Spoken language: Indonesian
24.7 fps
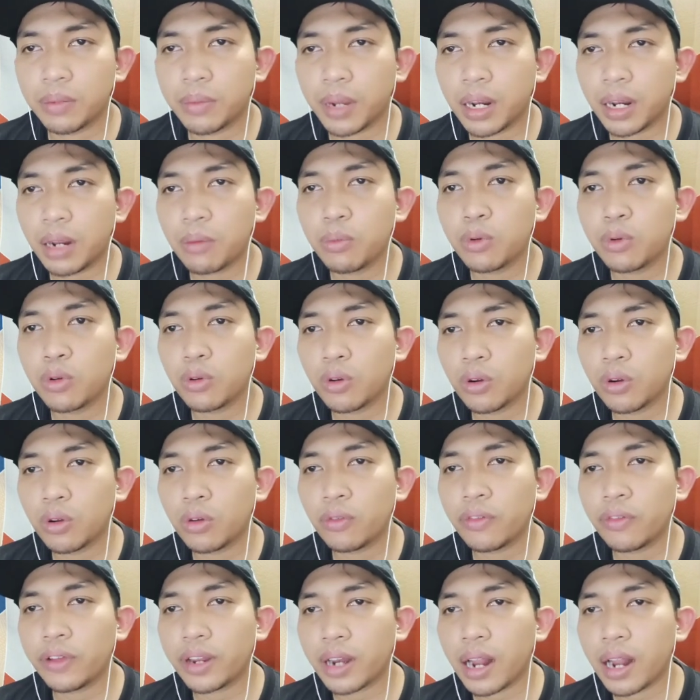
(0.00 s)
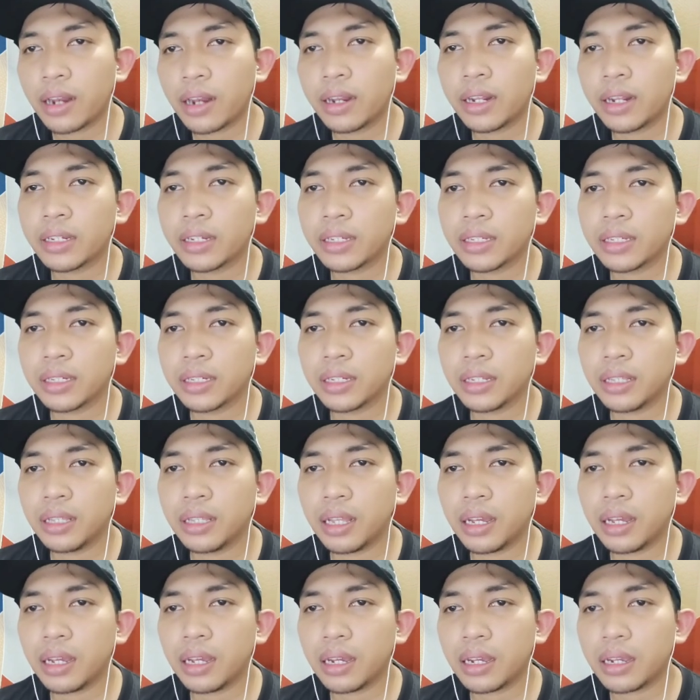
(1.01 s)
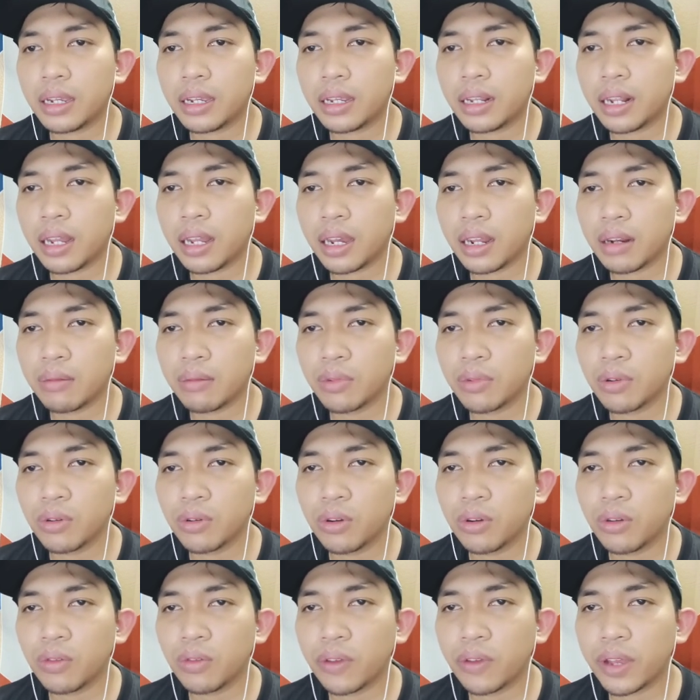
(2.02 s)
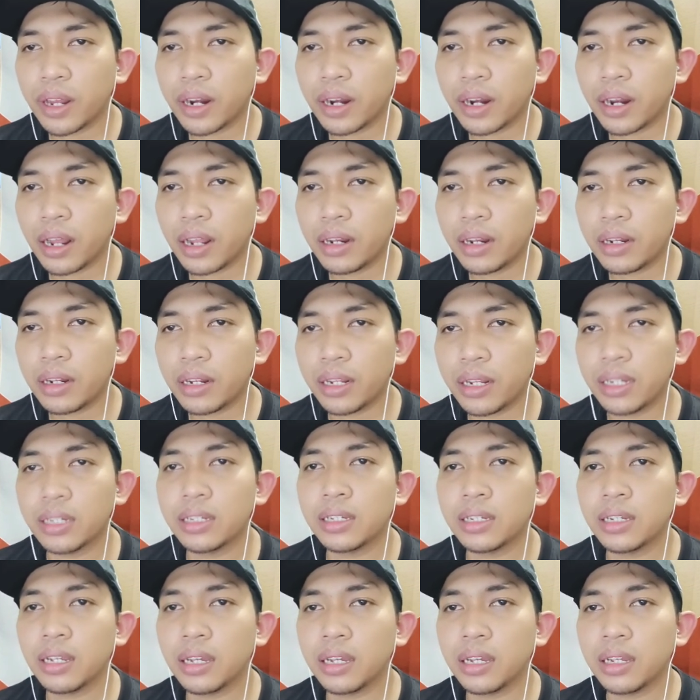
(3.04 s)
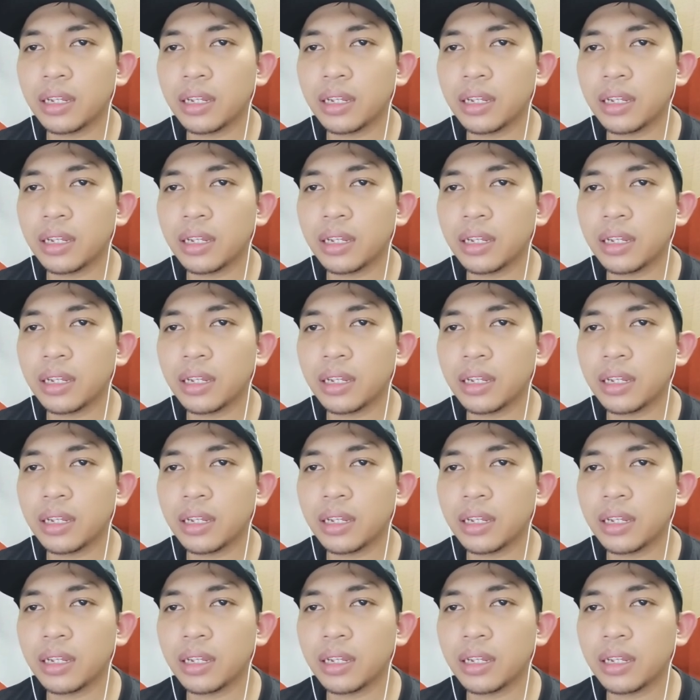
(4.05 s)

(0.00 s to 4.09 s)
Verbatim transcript: Bruno Fernandes? Kita kehilangan Bruno Fernandes ya.